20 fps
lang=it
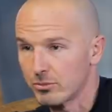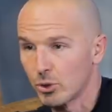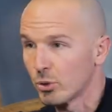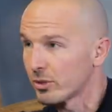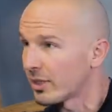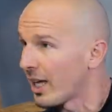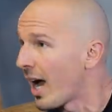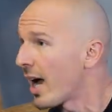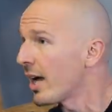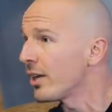
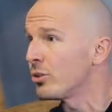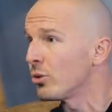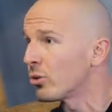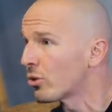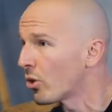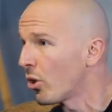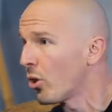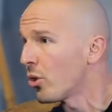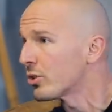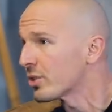notaio,
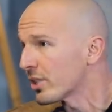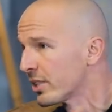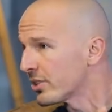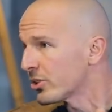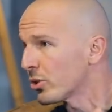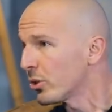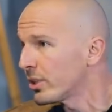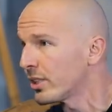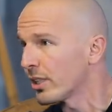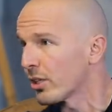cose, le
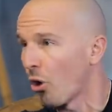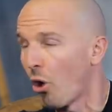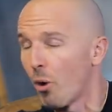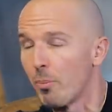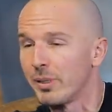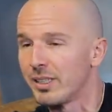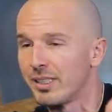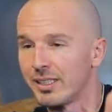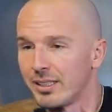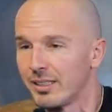solite eh sì.
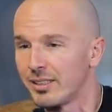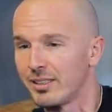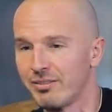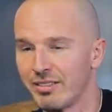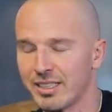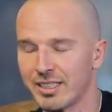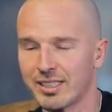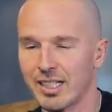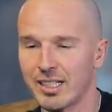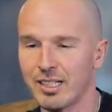robe di
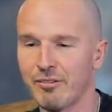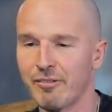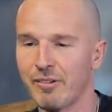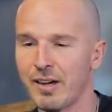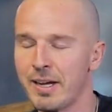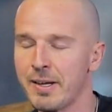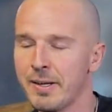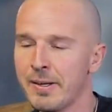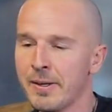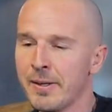vent'anni
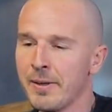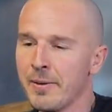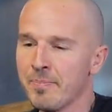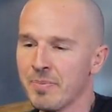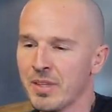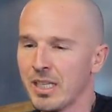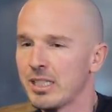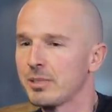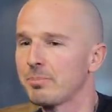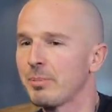fa,
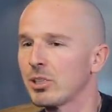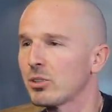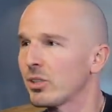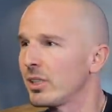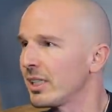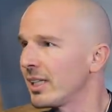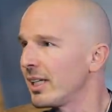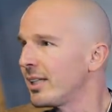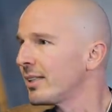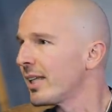rispetto
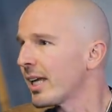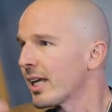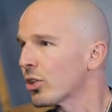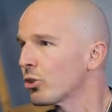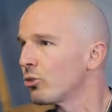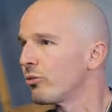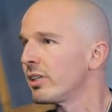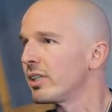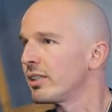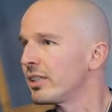all'Inghilterra
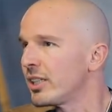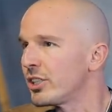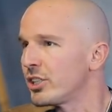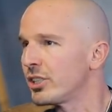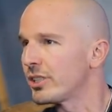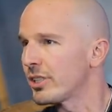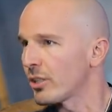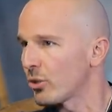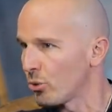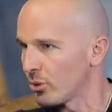dove in
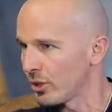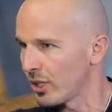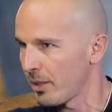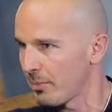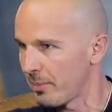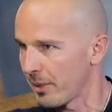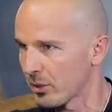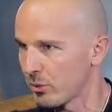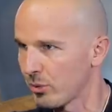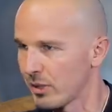10 secondi hai
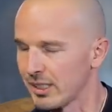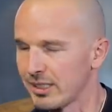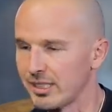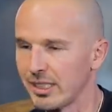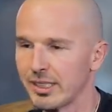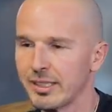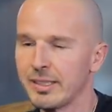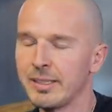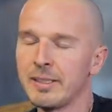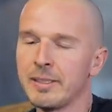aperto
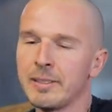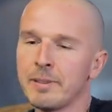un'azienda.